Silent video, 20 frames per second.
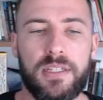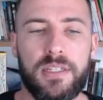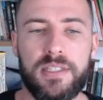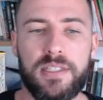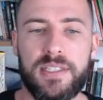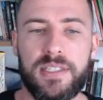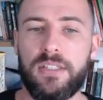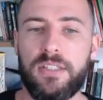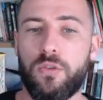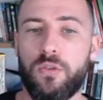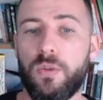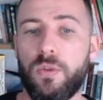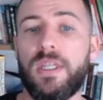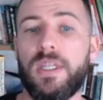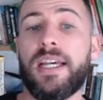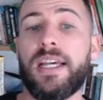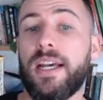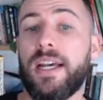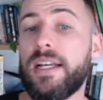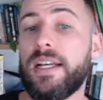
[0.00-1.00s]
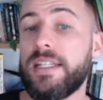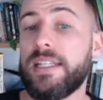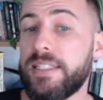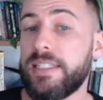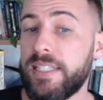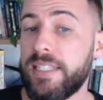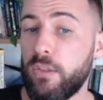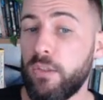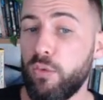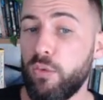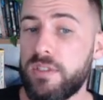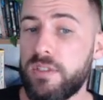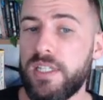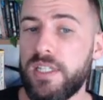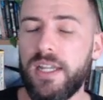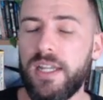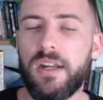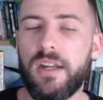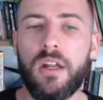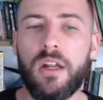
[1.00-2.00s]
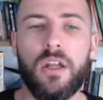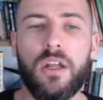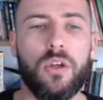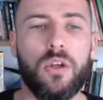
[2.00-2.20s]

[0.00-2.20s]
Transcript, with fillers: séduire, seduzir,